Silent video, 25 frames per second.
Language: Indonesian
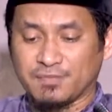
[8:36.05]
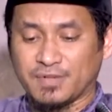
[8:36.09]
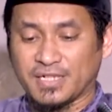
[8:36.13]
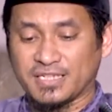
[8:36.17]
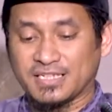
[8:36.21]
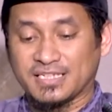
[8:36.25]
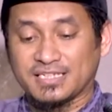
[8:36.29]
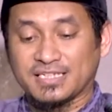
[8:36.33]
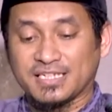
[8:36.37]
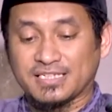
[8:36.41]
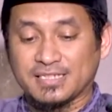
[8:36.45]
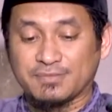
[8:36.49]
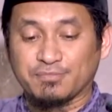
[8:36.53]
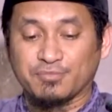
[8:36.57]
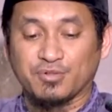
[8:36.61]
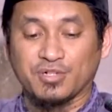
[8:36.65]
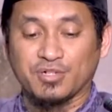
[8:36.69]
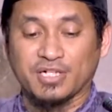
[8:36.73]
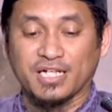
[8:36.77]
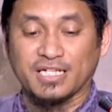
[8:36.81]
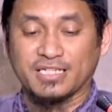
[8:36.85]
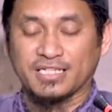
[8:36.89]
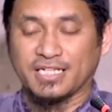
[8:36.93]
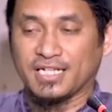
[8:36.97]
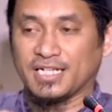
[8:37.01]
Berarti kita
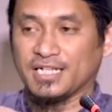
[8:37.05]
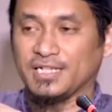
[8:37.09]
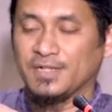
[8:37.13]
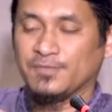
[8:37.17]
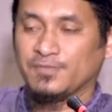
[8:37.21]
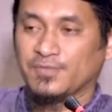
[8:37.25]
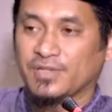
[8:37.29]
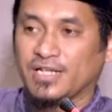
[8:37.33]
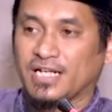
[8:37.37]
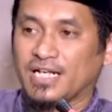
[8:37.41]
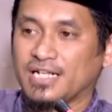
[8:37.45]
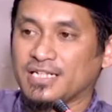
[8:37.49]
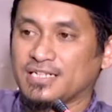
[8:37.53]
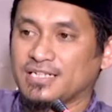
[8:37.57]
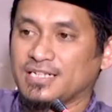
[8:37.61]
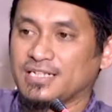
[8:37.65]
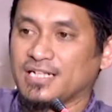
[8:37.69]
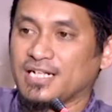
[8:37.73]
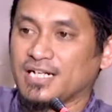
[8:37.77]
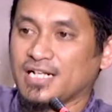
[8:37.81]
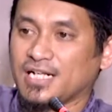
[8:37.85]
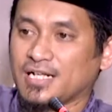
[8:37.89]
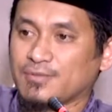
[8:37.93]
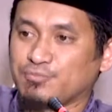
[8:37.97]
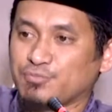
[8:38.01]
simpulkan ya,
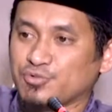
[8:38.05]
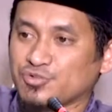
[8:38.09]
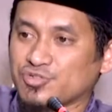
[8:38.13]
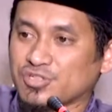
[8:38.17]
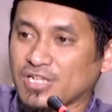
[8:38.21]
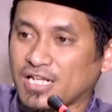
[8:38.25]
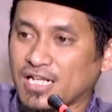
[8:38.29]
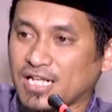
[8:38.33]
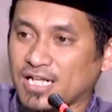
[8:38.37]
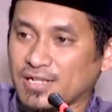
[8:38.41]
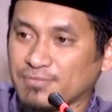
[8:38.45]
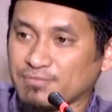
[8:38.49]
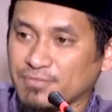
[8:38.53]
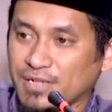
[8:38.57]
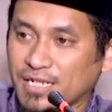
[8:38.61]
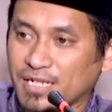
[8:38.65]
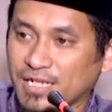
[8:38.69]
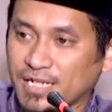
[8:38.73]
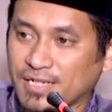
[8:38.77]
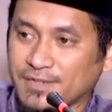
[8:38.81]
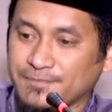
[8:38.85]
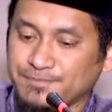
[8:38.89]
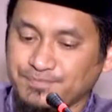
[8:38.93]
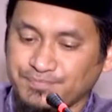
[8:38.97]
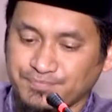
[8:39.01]
ada Abu
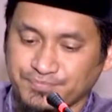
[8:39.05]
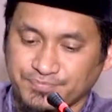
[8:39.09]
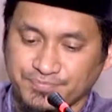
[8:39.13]
Salama,